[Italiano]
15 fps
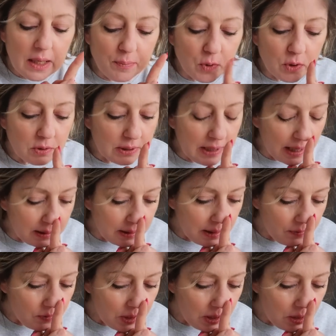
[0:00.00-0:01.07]
in
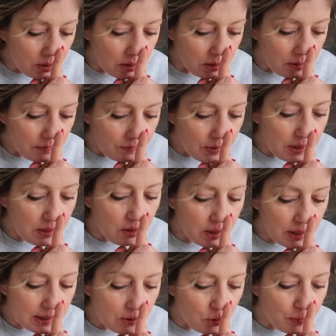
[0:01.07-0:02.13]
montagna vi dirò vi
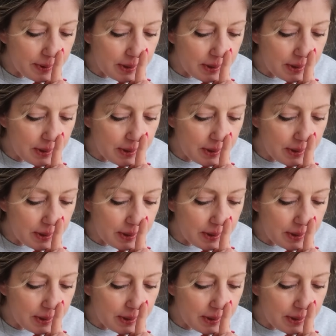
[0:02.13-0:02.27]
dirò che stavo